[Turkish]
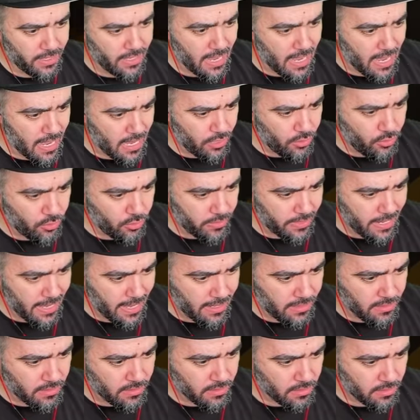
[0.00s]
Ne ağlıyorsun
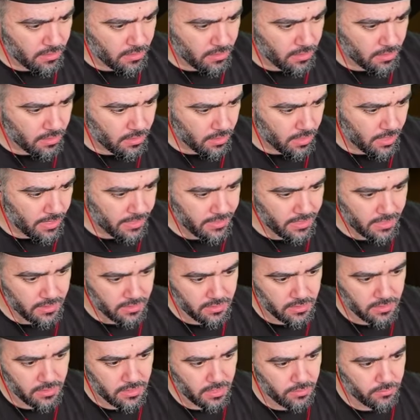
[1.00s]
lan? Ha
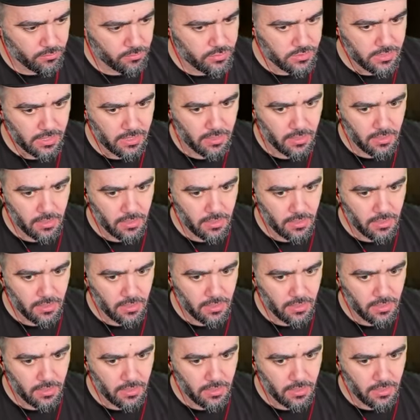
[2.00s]
yattı tamam güzel.